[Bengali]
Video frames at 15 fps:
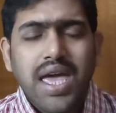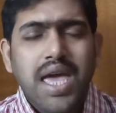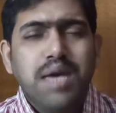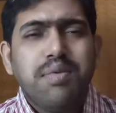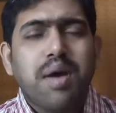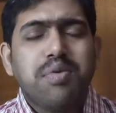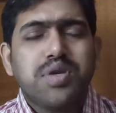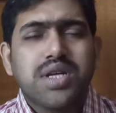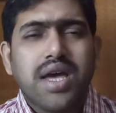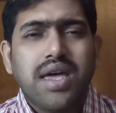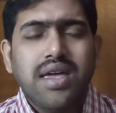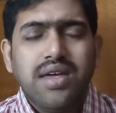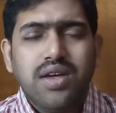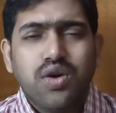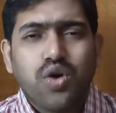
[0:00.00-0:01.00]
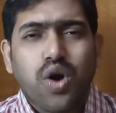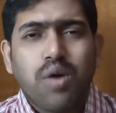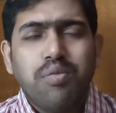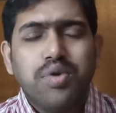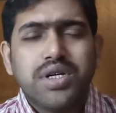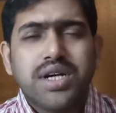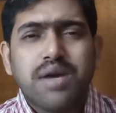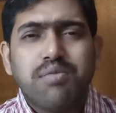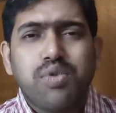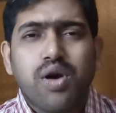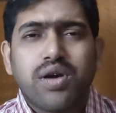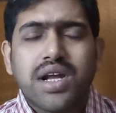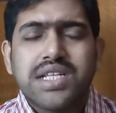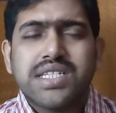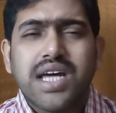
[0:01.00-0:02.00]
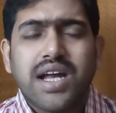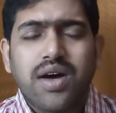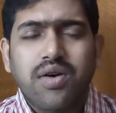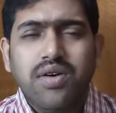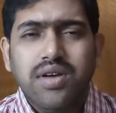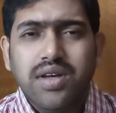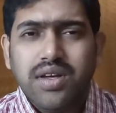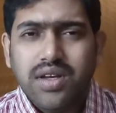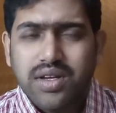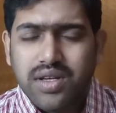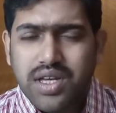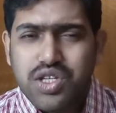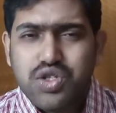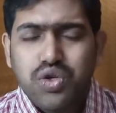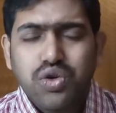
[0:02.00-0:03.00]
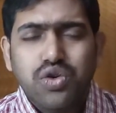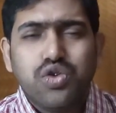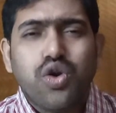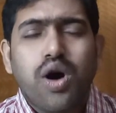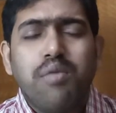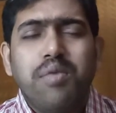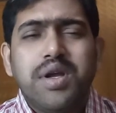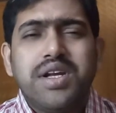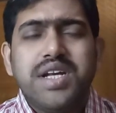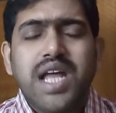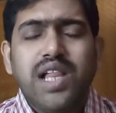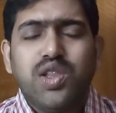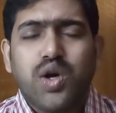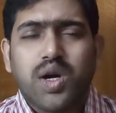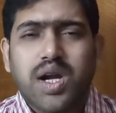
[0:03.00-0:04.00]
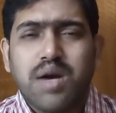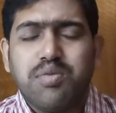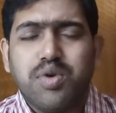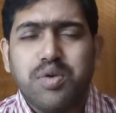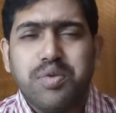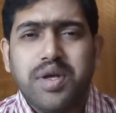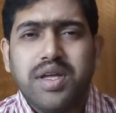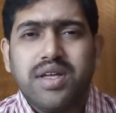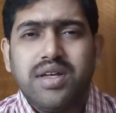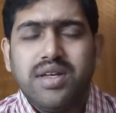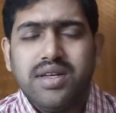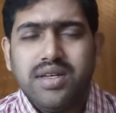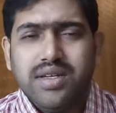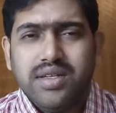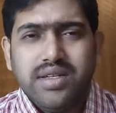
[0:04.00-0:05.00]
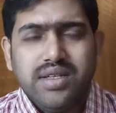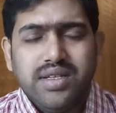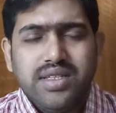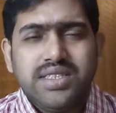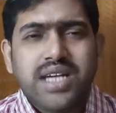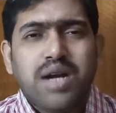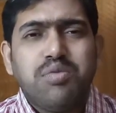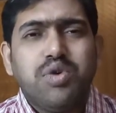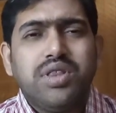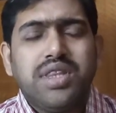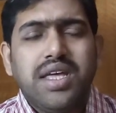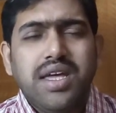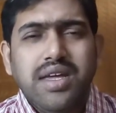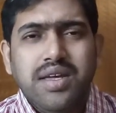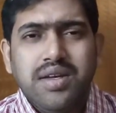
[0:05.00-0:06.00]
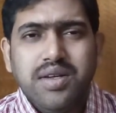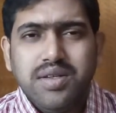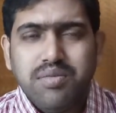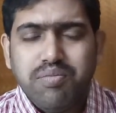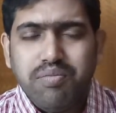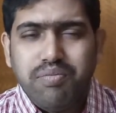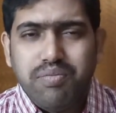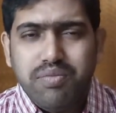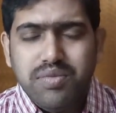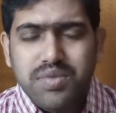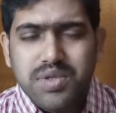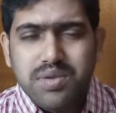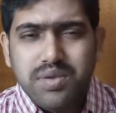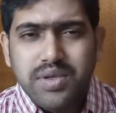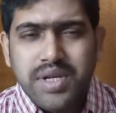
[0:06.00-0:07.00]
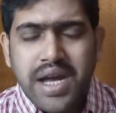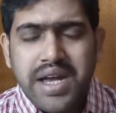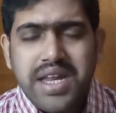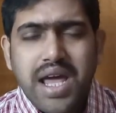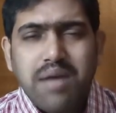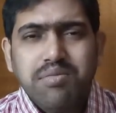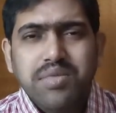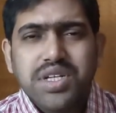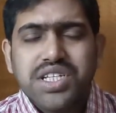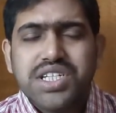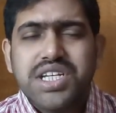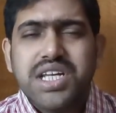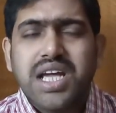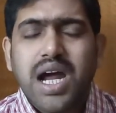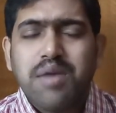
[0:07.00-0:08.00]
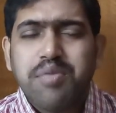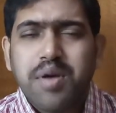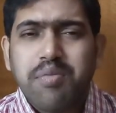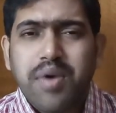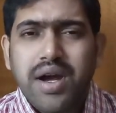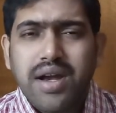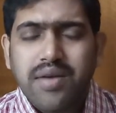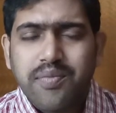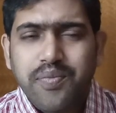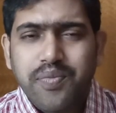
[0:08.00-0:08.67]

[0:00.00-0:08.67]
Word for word: এই ব্যবসায় কম্পিউটার প্লটার ছাড়াও কিছু র মেটেরিয়াল দরকার পড়বে যার মধ্যে রেডিয়াম স্টিকার পেপার